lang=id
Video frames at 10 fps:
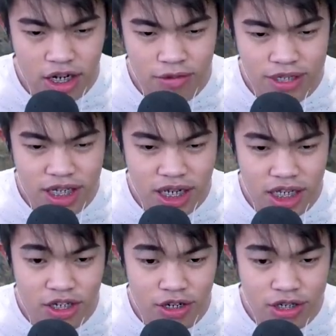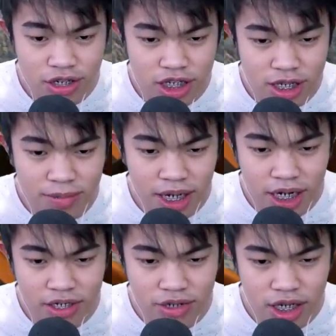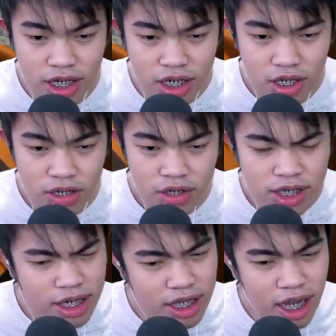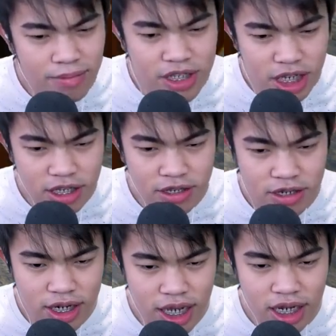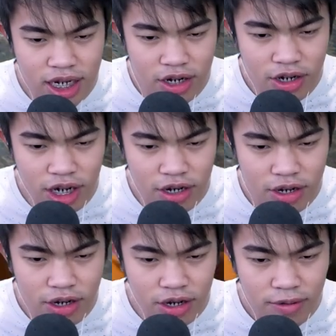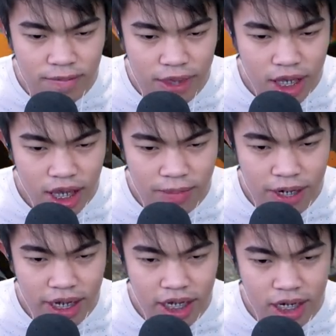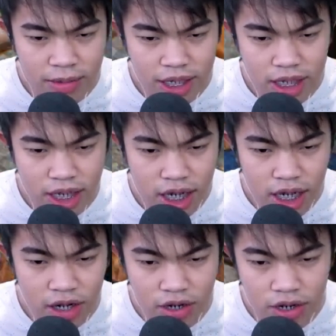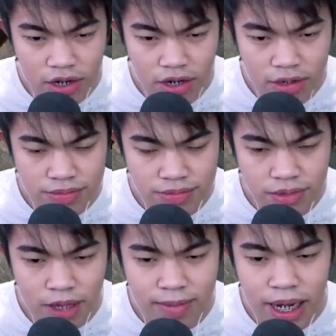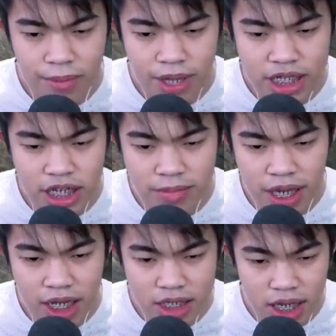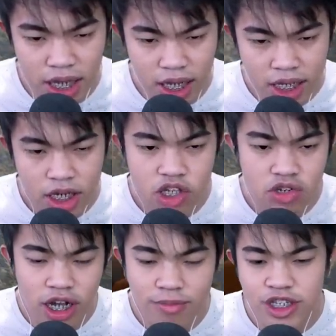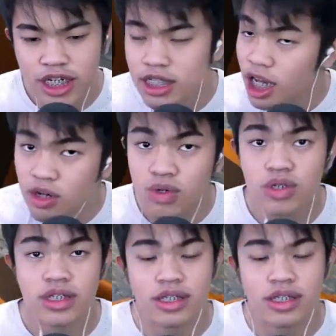Kalau bisa dikasih konsol ditambah keren juga ya. Oh ternyata nggak bisa teman-teman. Nah ini loh kalau apa ya namanya kalau pakai meja yang biasa itu nggak bisa ditaruh